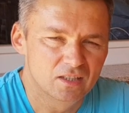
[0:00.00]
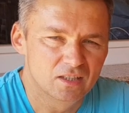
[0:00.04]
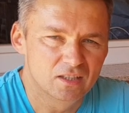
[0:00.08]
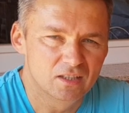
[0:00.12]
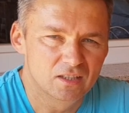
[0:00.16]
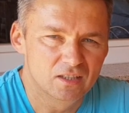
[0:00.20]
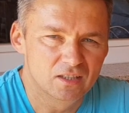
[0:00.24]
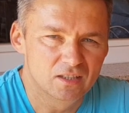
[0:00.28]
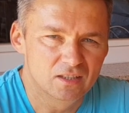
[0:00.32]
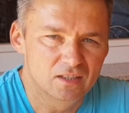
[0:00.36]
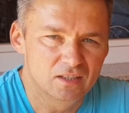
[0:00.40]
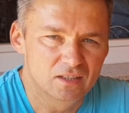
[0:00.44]

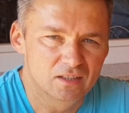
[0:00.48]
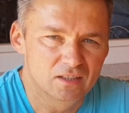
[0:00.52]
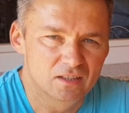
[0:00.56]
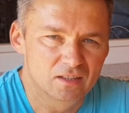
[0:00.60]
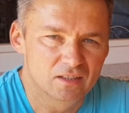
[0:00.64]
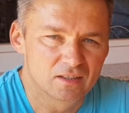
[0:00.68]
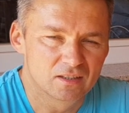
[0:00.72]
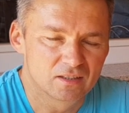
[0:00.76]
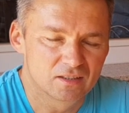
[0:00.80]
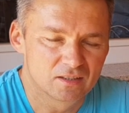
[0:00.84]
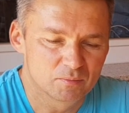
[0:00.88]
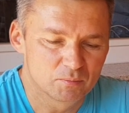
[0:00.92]
И
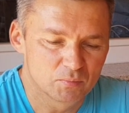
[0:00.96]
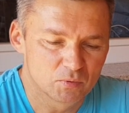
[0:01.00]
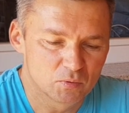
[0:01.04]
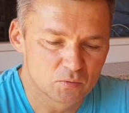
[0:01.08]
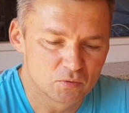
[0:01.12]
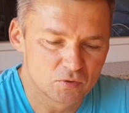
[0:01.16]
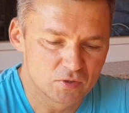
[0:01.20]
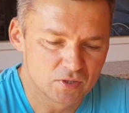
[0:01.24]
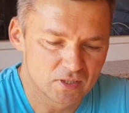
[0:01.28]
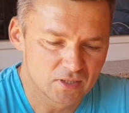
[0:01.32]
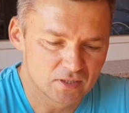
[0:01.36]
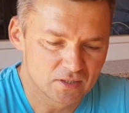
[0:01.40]
это
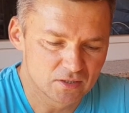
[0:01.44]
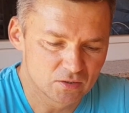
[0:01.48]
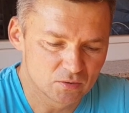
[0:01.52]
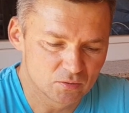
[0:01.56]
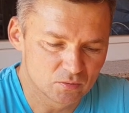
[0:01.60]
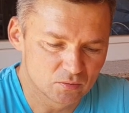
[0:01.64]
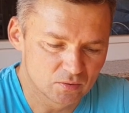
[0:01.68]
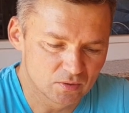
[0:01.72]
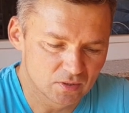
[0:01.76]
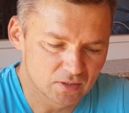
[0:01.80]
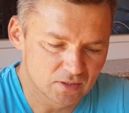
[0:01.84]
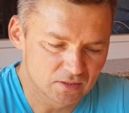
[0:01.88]
получается
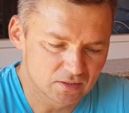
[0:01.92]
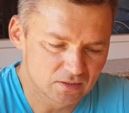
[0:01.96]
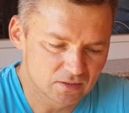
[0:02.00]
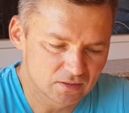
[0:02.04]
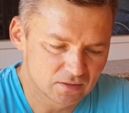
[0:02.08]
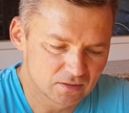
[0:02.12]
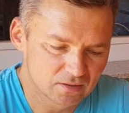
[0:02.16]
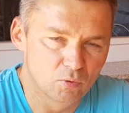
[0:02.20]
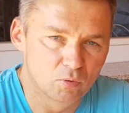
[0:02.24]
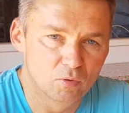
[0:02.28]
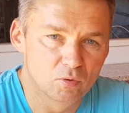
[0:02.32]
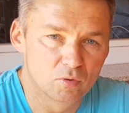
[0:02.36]
у нас
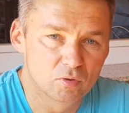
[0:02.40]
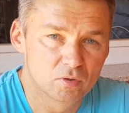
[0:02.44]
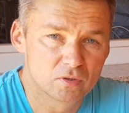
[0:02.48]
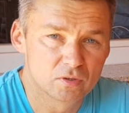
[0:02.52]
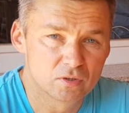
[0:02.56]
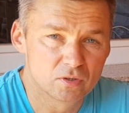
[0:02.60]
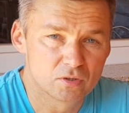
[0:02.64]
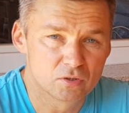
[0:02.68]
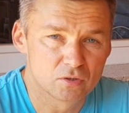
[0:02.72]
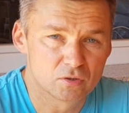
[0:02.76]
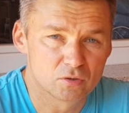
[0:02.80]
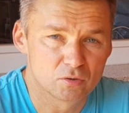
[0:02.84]
по
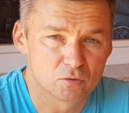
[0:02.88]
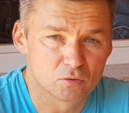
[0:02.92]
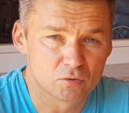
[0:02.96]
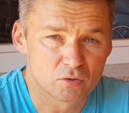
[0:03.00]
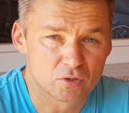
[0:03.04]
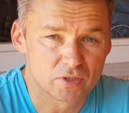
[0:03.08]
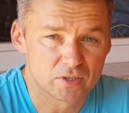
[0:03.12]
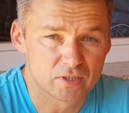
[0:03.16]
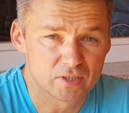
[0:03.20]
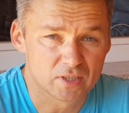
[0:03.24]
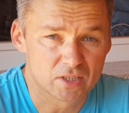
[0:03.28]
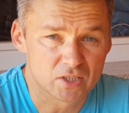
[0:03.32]

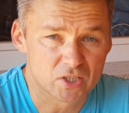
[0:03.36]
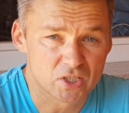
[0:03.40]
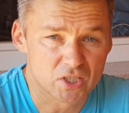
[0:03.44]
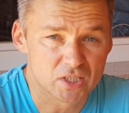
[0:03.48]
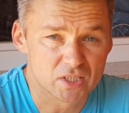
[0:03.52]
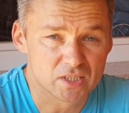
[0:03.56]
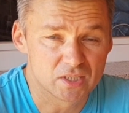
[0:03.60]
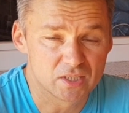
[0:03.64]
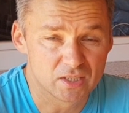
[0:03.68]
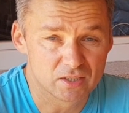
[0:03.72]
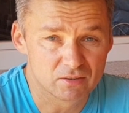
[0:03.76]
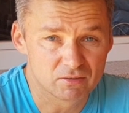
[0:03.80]

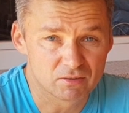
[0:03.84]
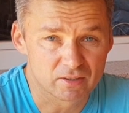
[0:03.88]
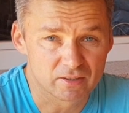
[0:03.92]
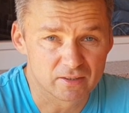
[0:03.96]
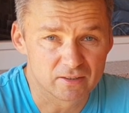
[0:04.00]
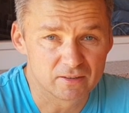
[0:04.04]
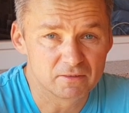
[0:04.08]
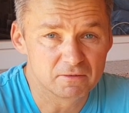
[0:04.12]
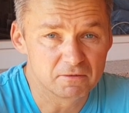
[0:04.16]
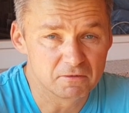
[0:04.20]
166 евро